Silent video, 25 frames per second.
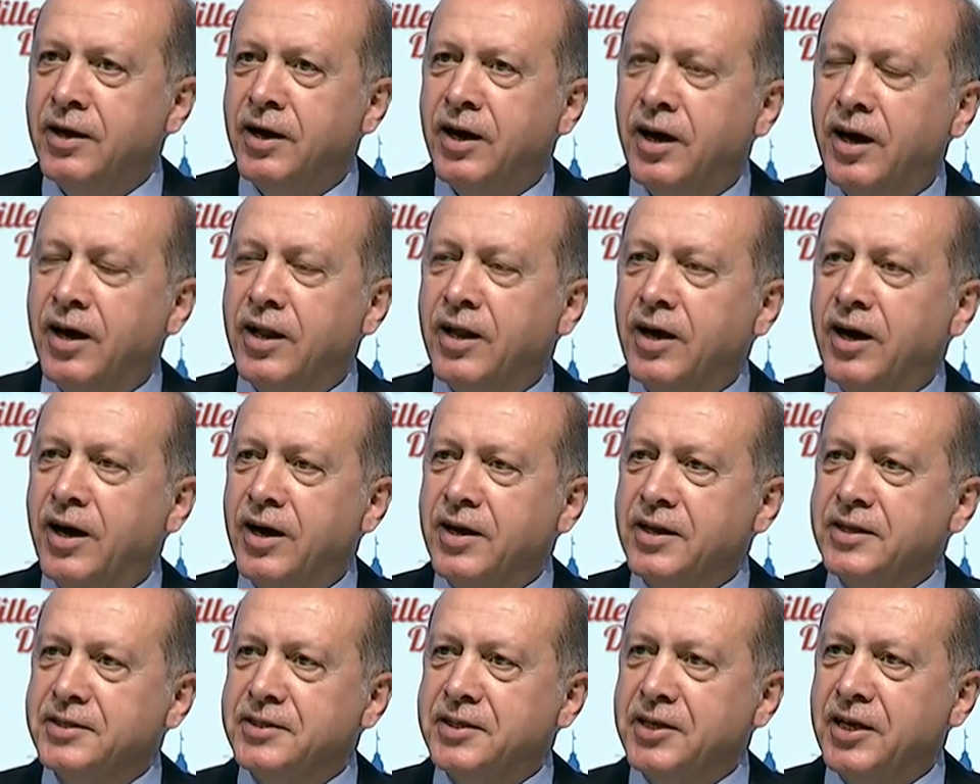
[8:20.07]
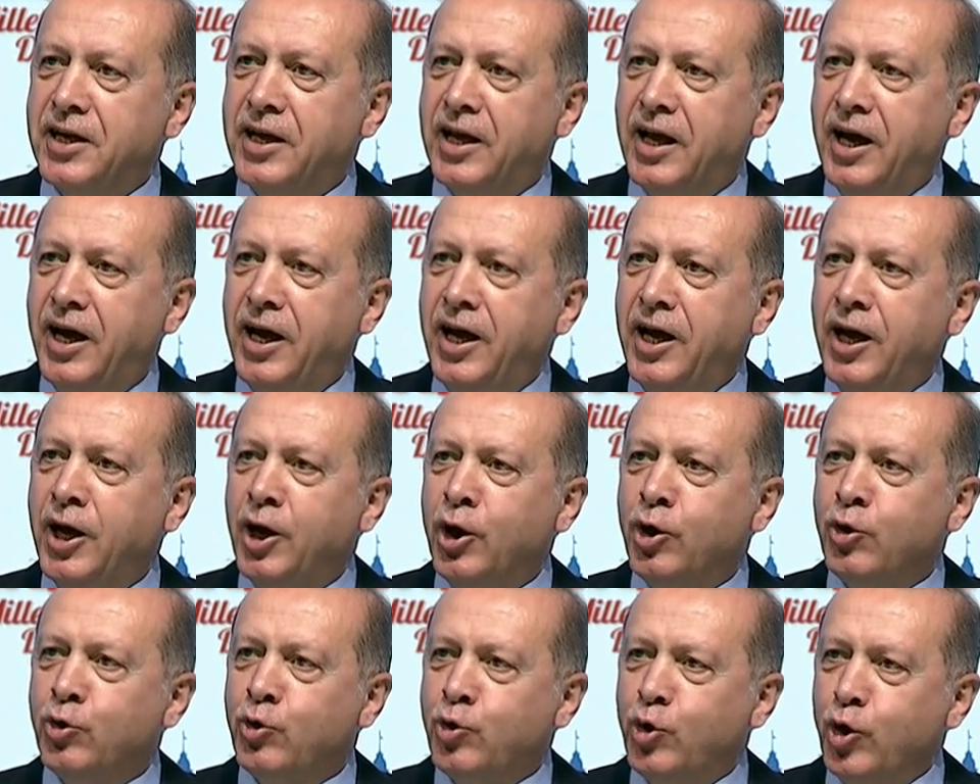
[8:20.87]
Allah'ın izniyle
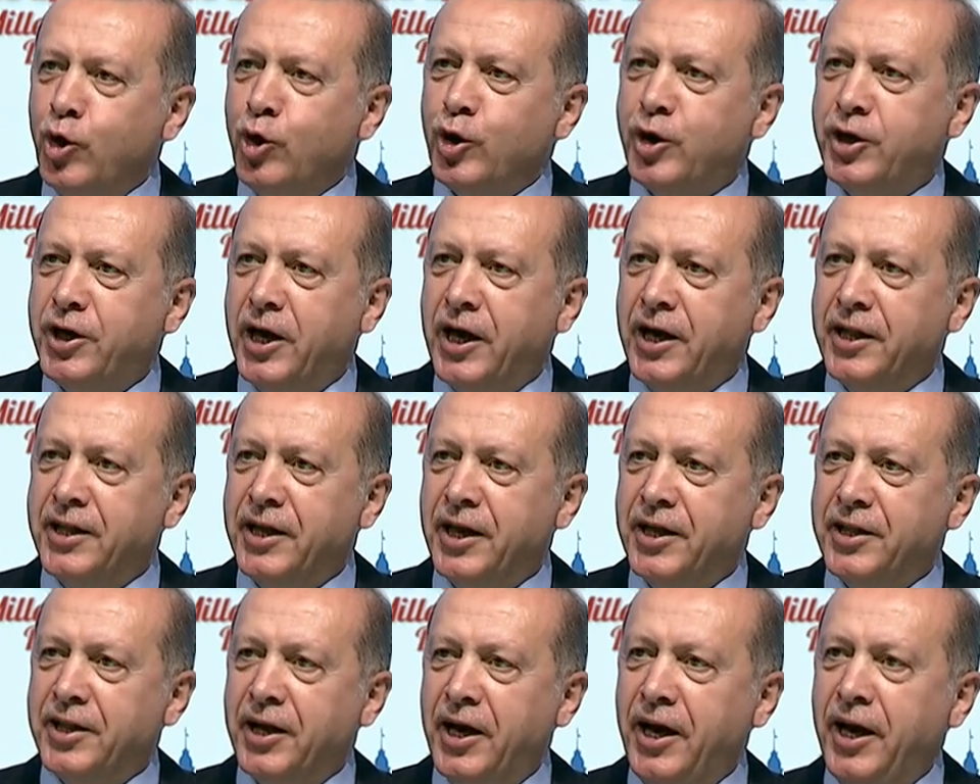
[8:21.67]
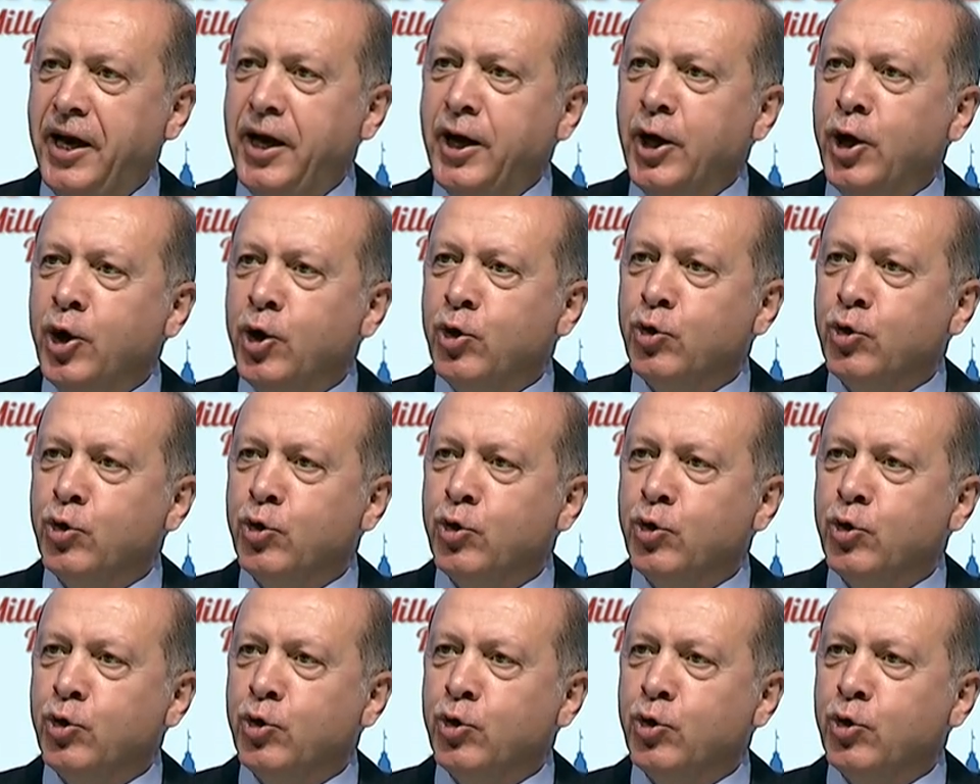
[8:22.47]
Türkiye'de de